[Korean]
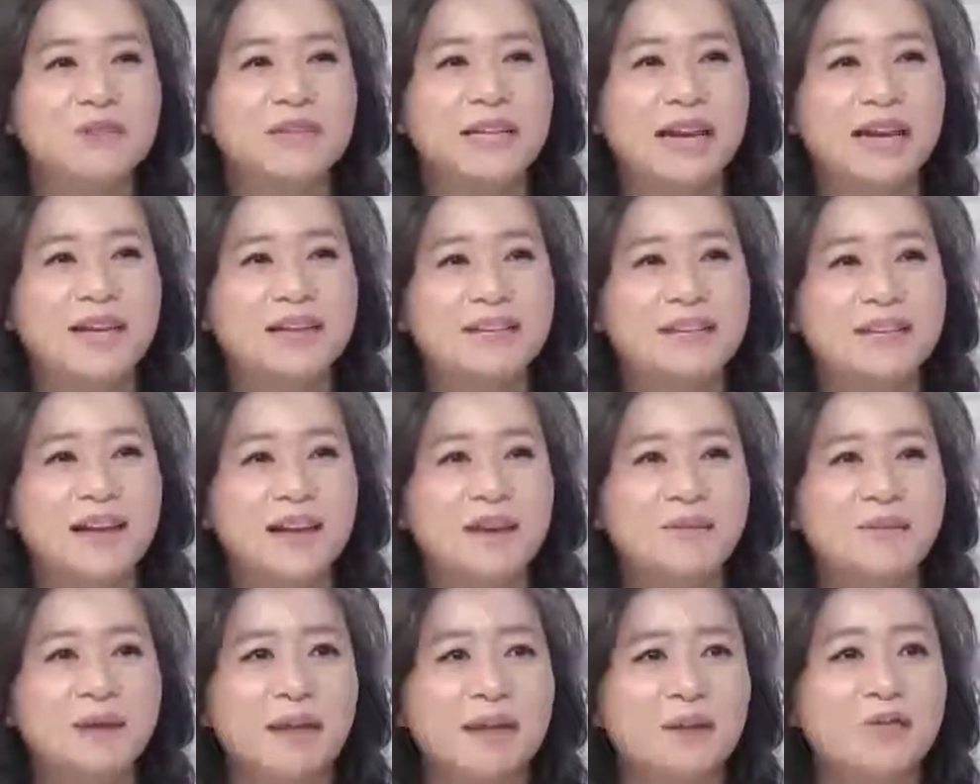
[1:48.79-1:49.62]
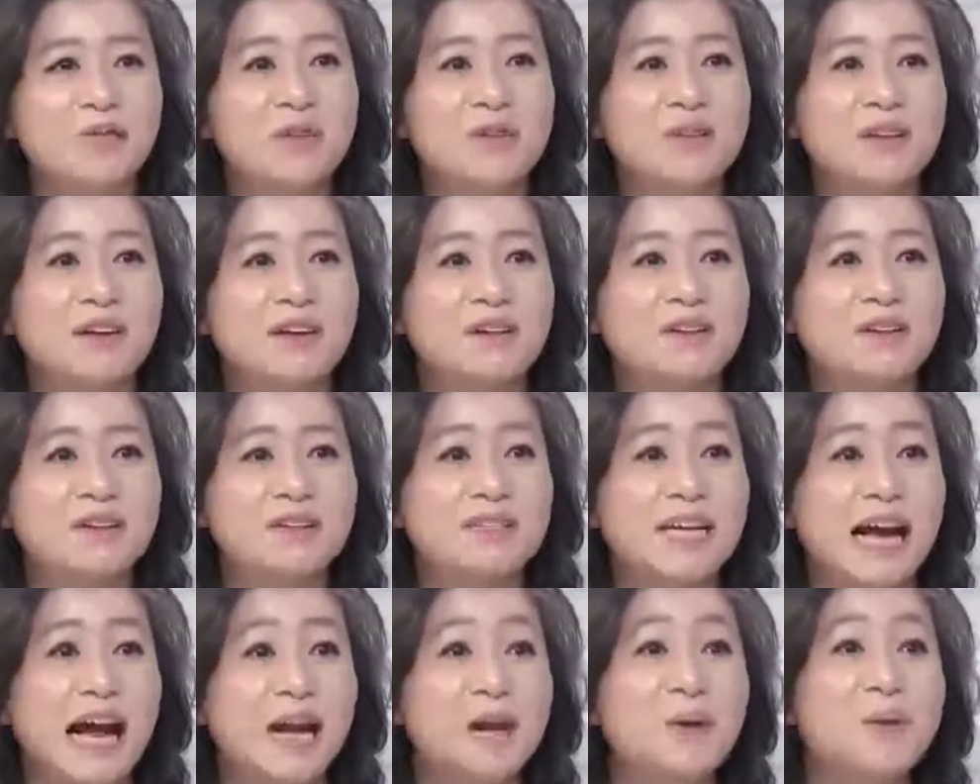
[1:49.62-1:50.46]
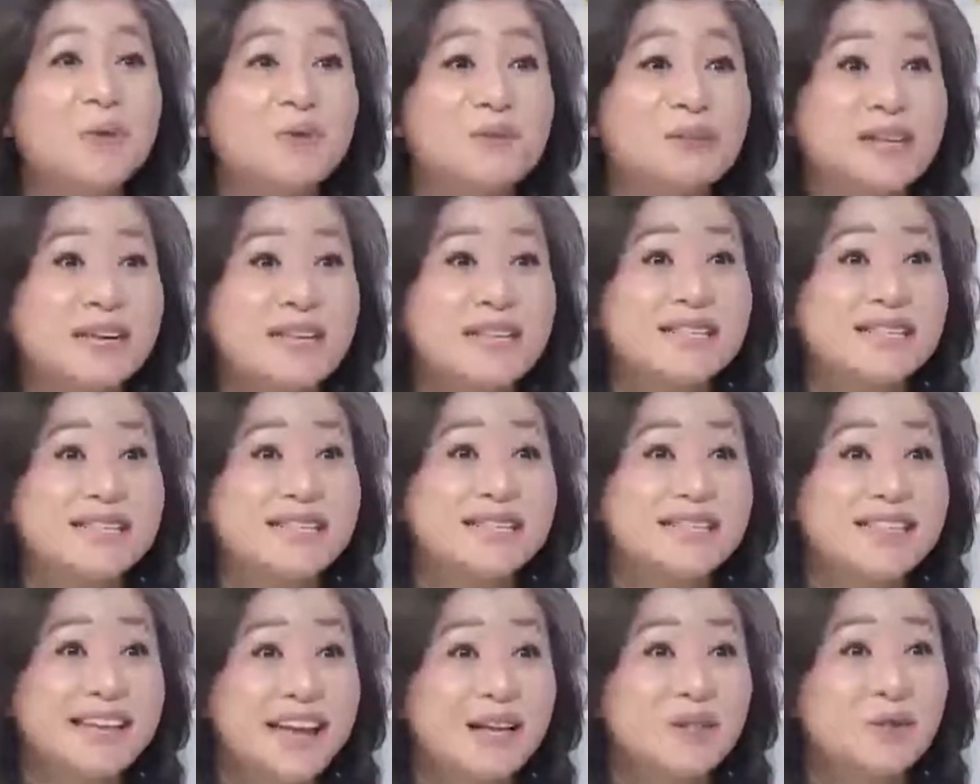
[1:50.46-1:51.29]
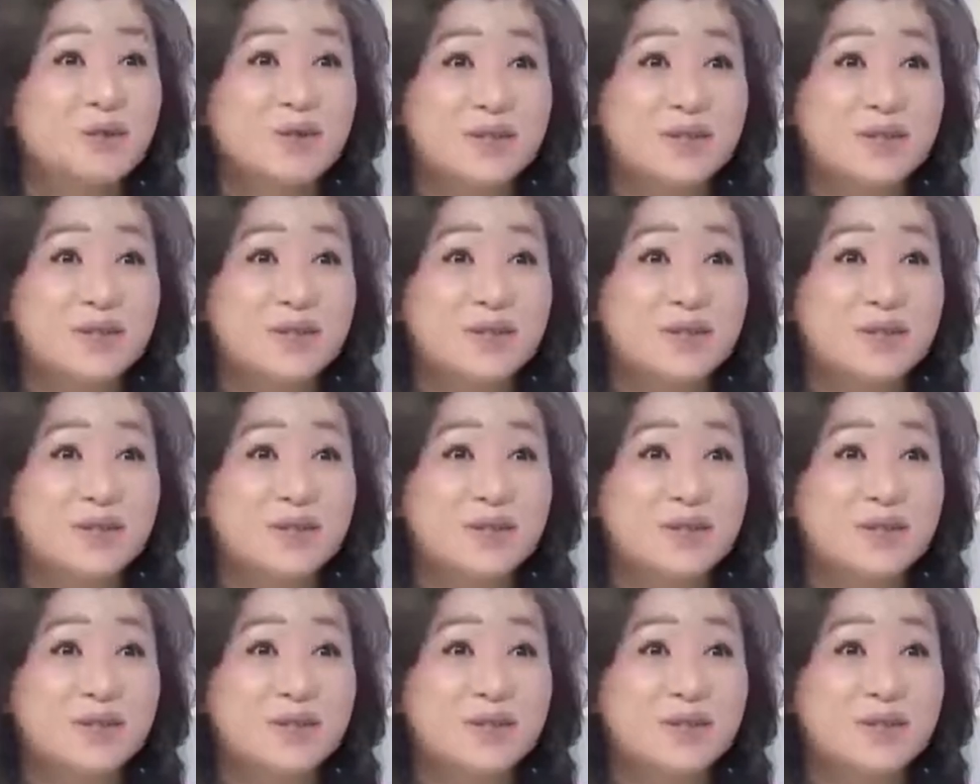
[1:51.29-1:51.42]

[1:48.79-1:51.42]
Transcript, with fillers: 이제 아이를 때리면 안 된다는 건 이제 알고는 계시는데